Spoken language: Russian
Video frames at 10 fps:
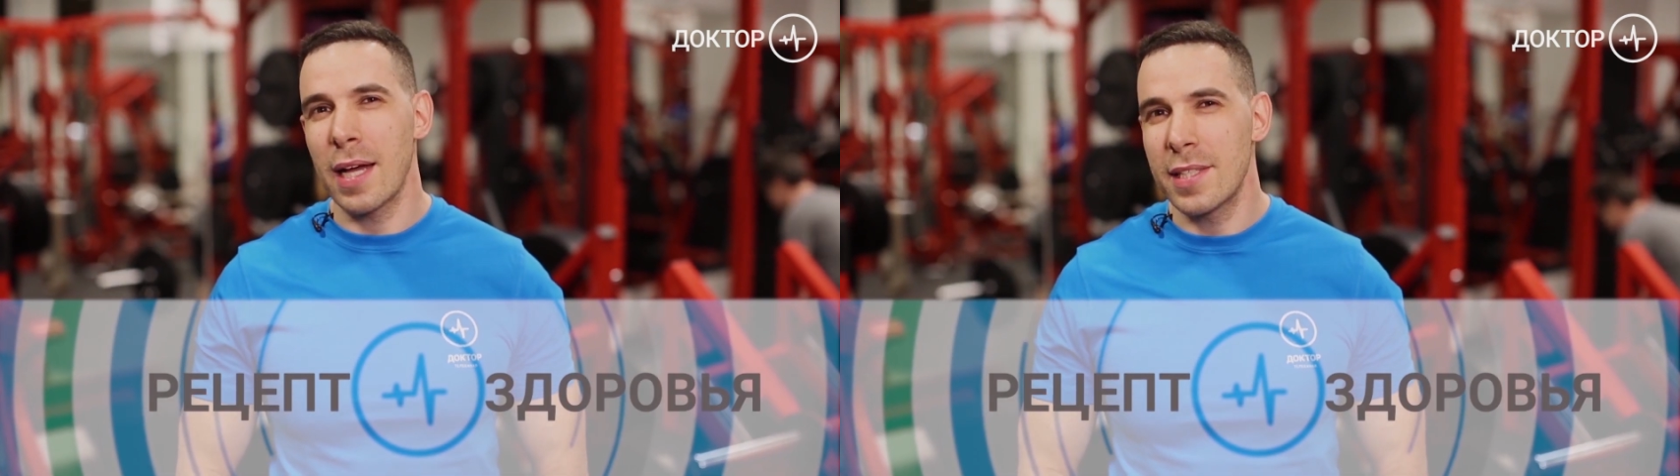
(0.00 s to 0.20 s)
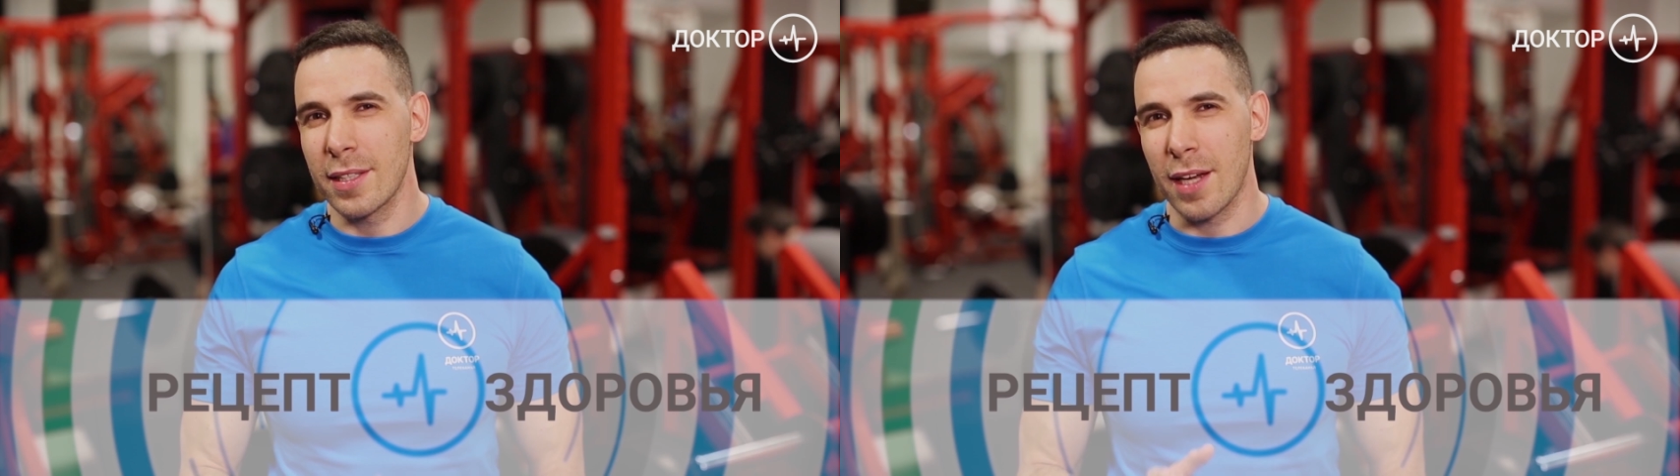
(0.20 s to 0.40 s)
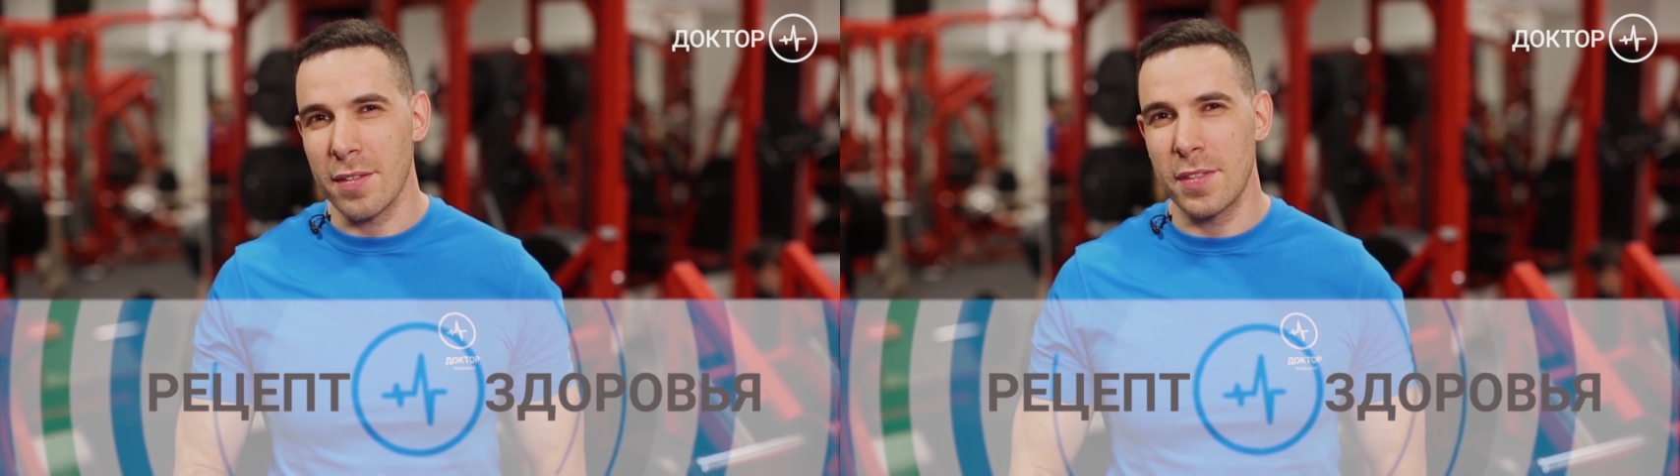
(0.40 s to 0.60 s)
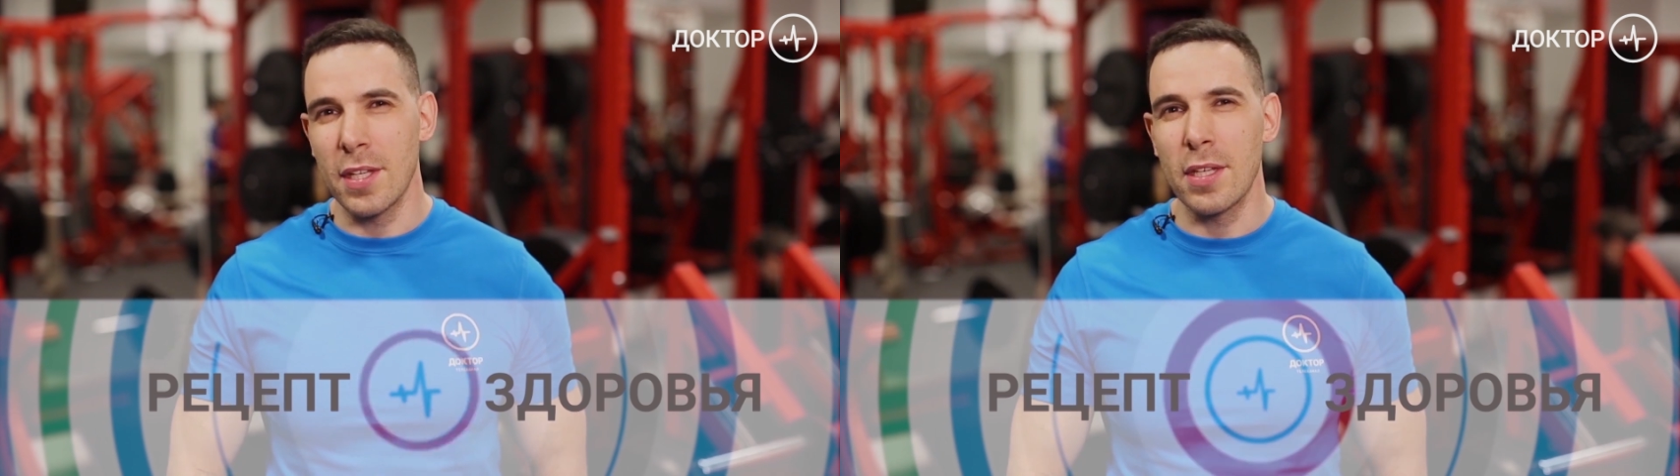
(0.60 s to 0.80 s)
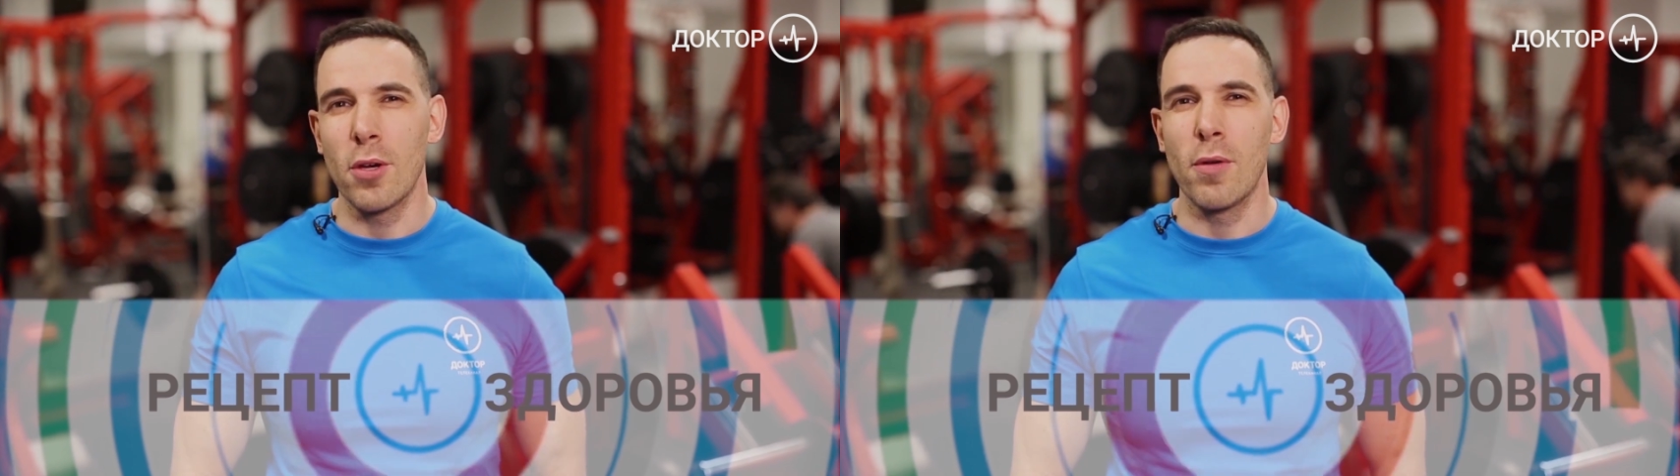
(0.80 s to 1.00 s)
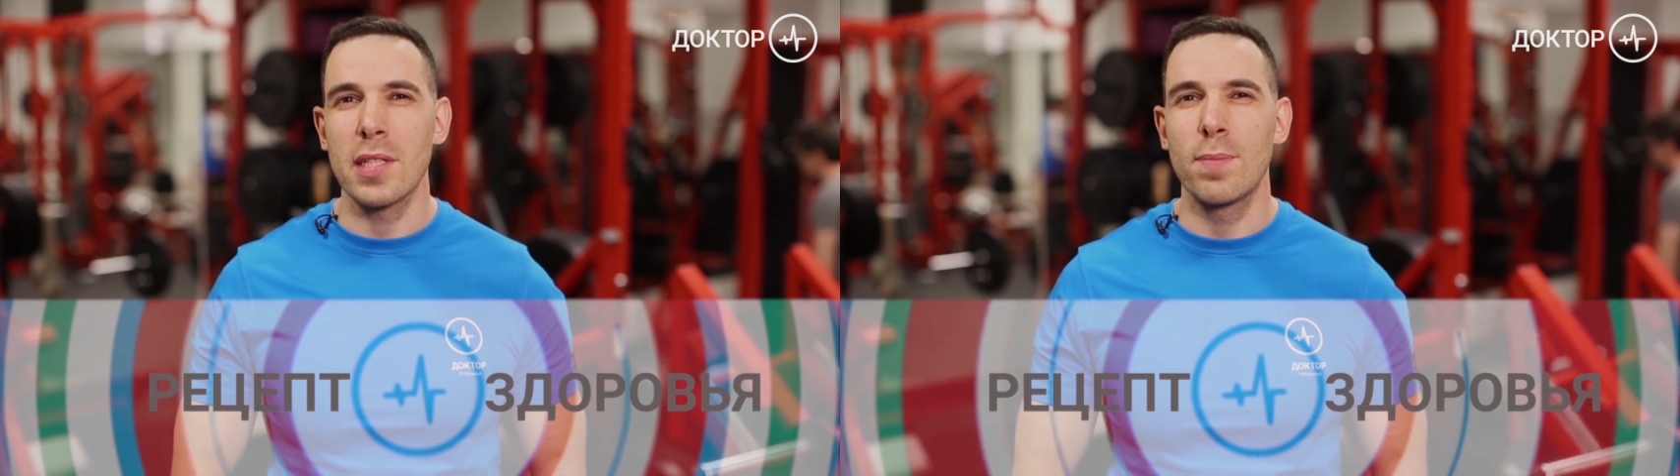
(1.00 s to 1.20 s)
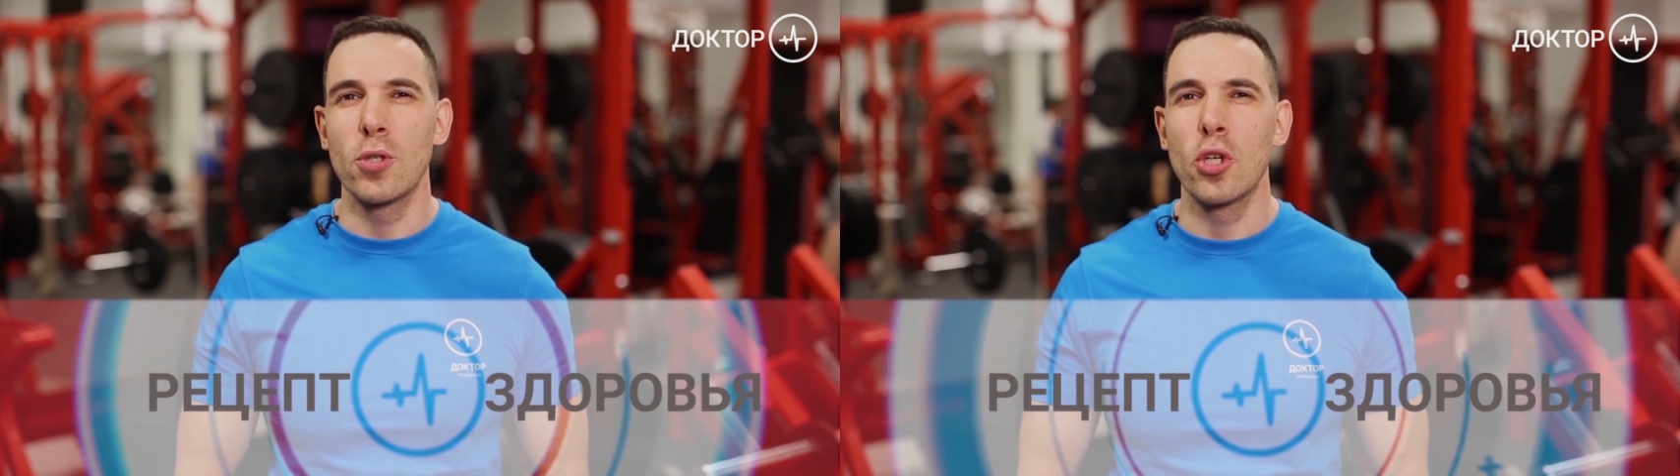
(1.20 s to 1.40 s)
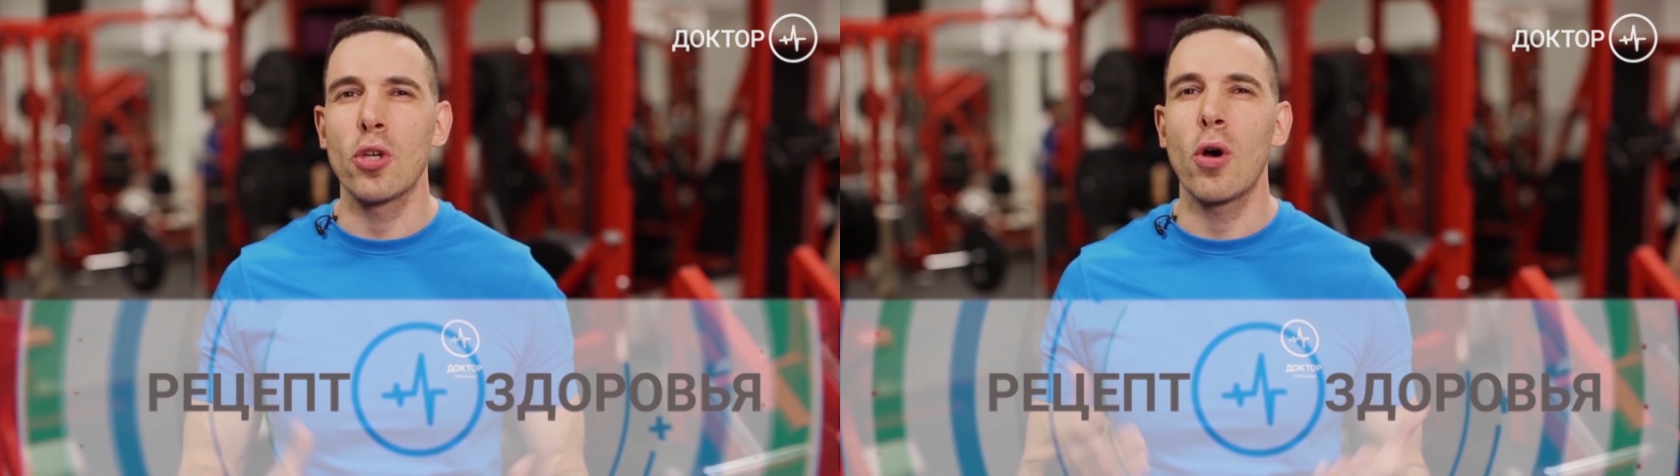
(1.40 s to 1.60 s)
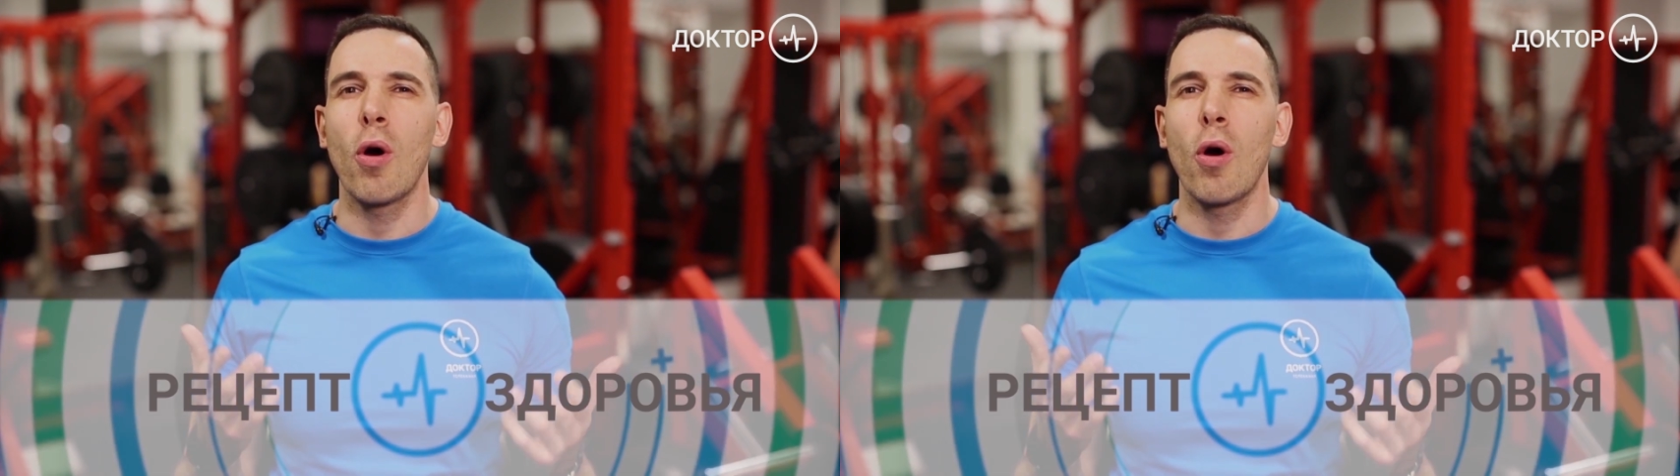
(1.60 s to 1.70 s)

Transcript: один раз в день, и у вас будет